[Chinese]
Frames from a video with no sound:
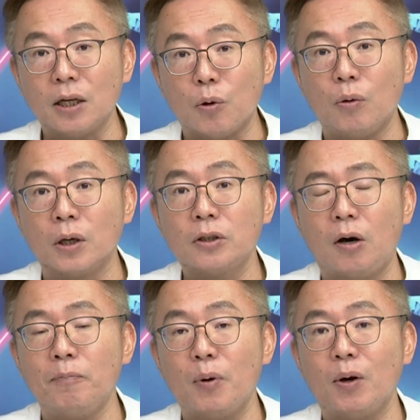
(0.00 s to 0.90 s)
的活
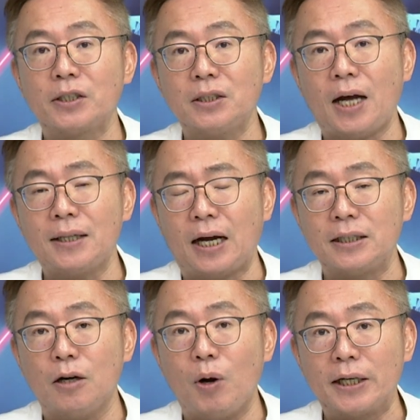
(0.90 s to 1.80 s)
动，不管是他打
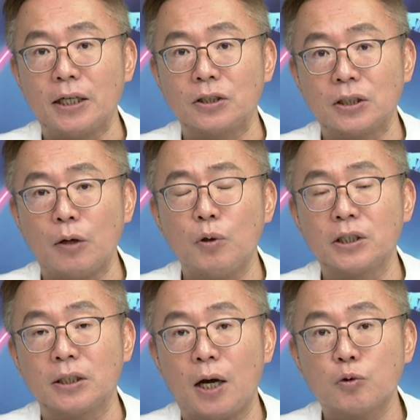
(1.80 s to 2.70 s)
电话给谁，或
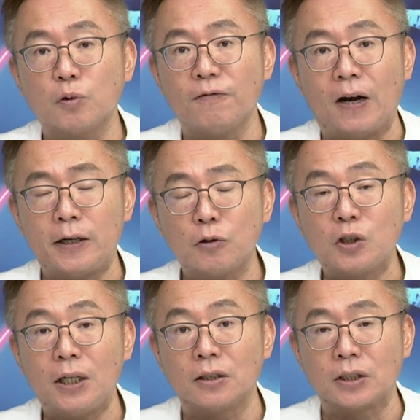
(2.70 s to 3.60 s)
者他出访他
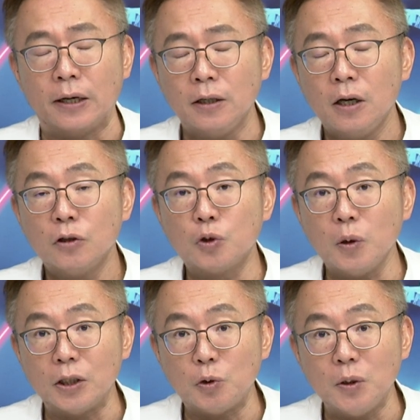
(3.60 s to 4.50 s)
见了谁，所
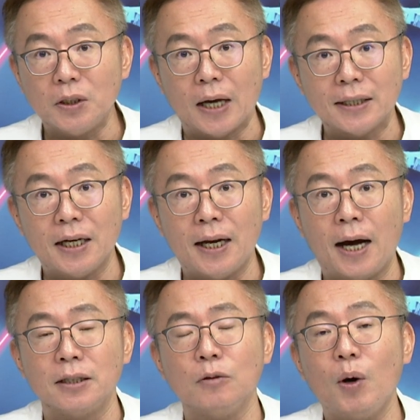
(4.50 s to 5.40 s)
有的讯息还在哪
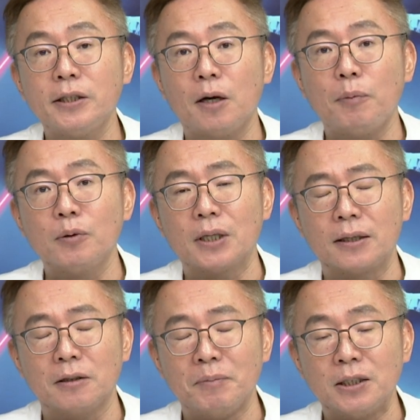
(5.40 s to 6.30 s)
里？外交部长
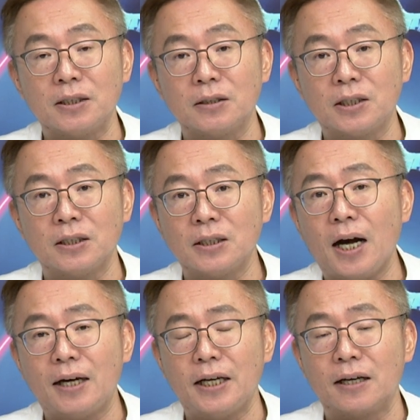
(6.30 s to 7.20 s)
的名字“秦
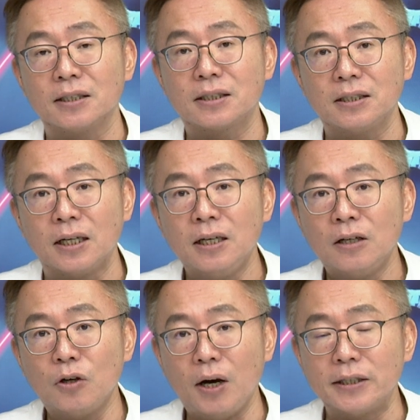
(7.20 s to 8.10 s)
刚”两个字
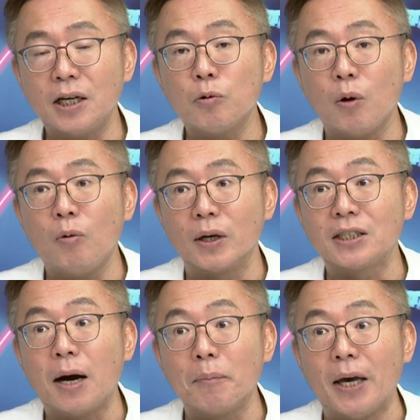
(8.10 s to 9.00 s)
都还在官网
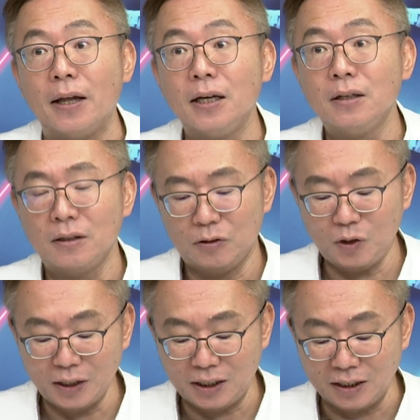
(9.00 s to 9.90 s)
上面，所
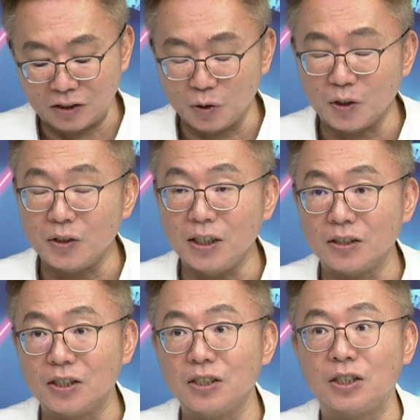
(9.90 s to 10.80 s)
以这个就有一点
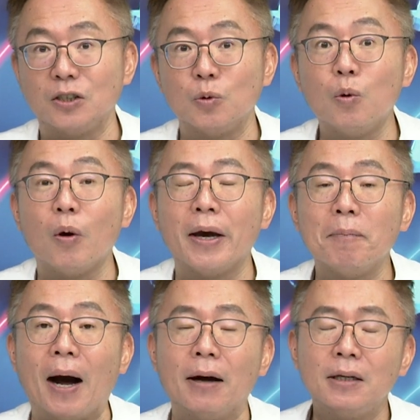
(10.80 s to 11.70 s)
是指鹿为
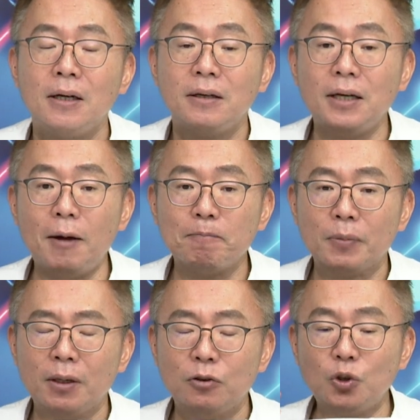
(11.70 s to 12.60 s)
马。那
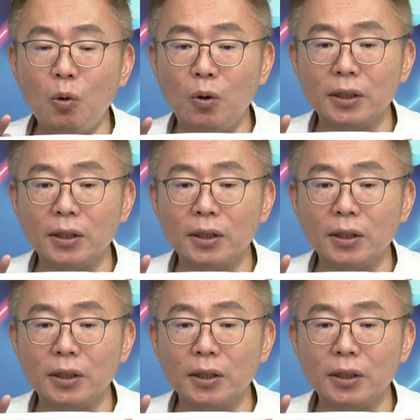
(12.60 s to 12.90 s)
中国